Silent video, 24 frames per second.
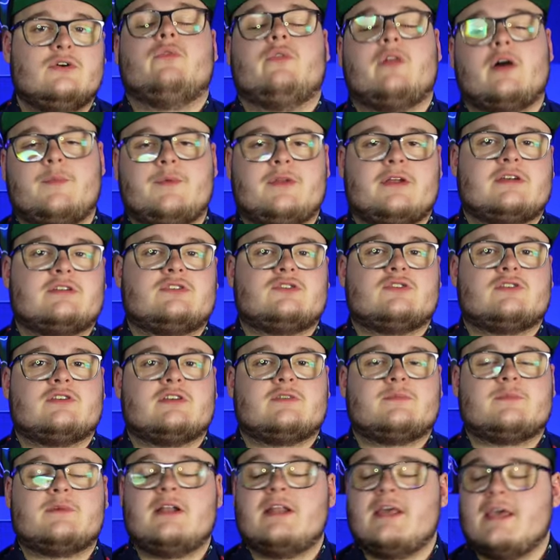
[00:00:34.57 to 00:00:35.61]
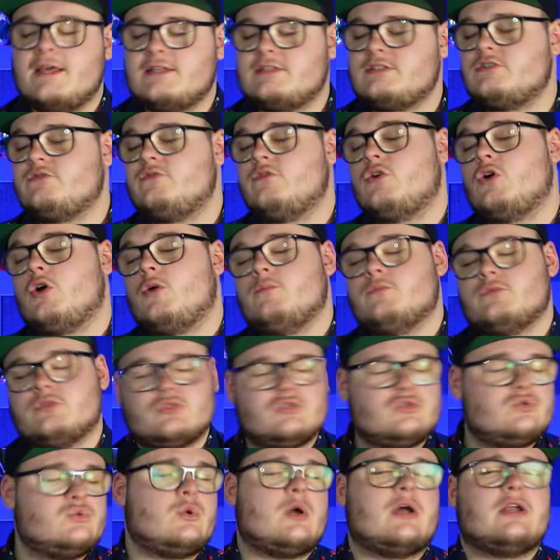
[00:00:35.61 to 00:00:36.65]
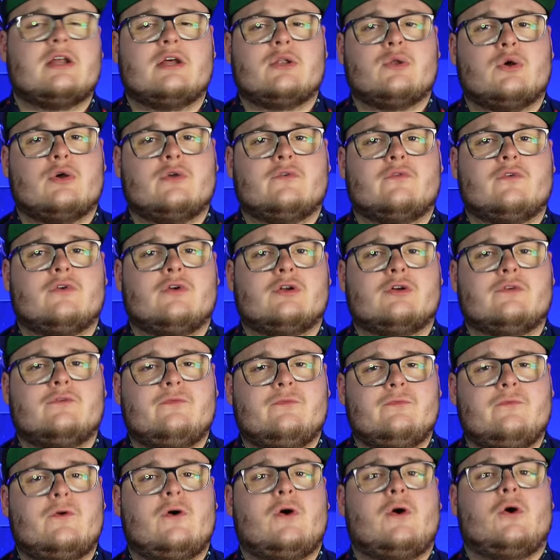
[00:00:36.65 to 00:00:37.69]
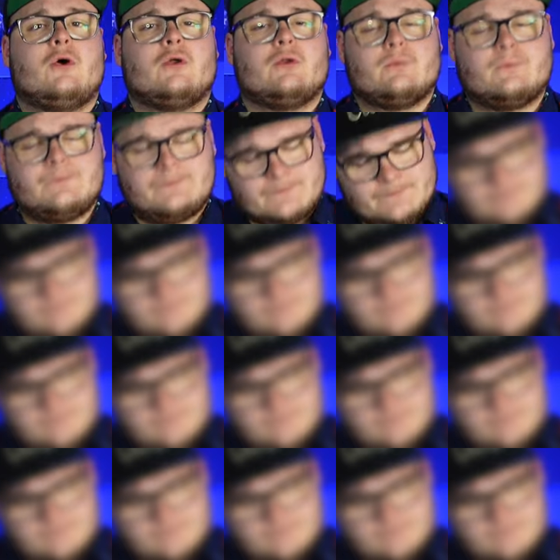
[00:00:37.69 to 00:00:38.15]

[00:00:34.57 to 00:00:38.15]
Und da damit heiße ich euch erstmal herzlich willkommen zu einer neuen Folge von